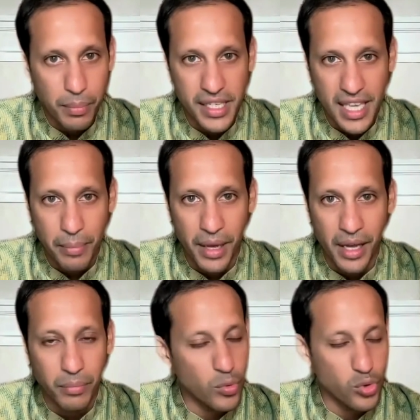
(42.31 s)

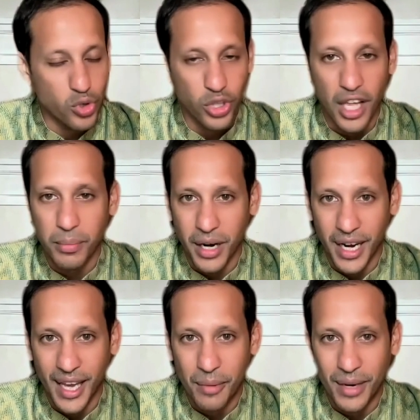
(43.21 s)
bersama mewujudkan
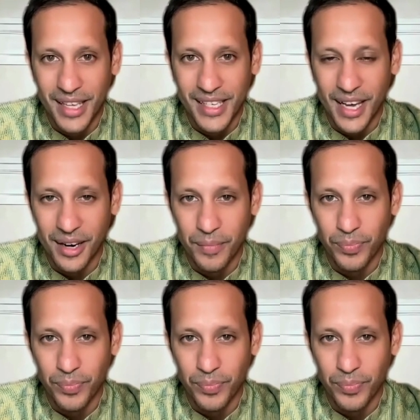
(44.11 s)
Merdeka Belajar.